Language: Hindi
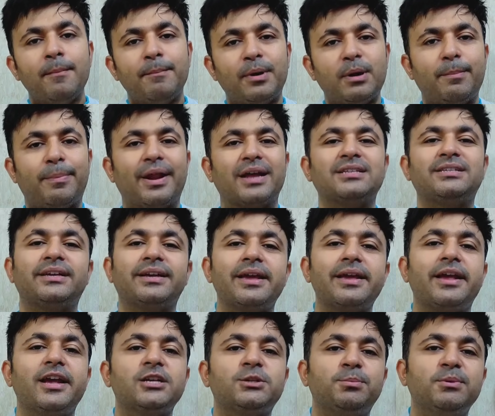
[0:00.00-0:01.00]
पर ब्रेजा
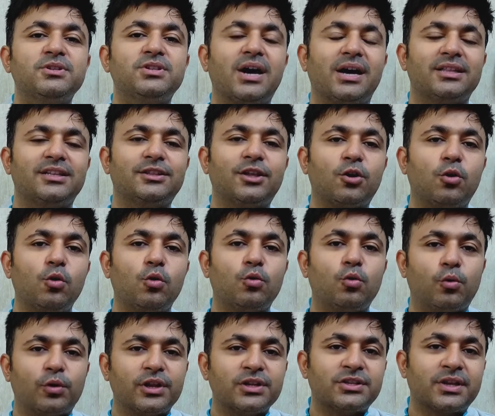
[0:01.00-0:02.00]
के केस में ज्यादातर लोग
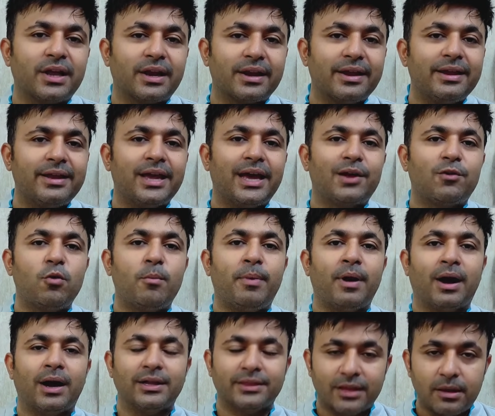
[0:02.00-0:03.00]
नोटिस कर रहे हैं कि अगर वो
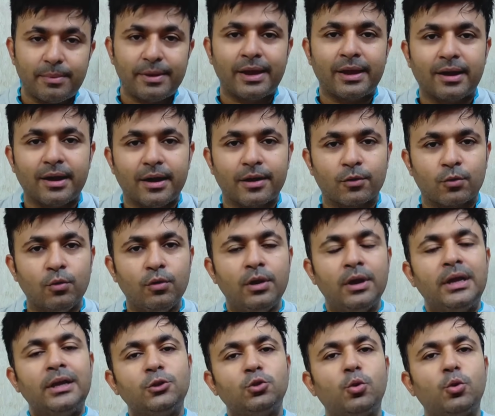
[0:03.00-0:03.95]
भगाते भी हैं कार को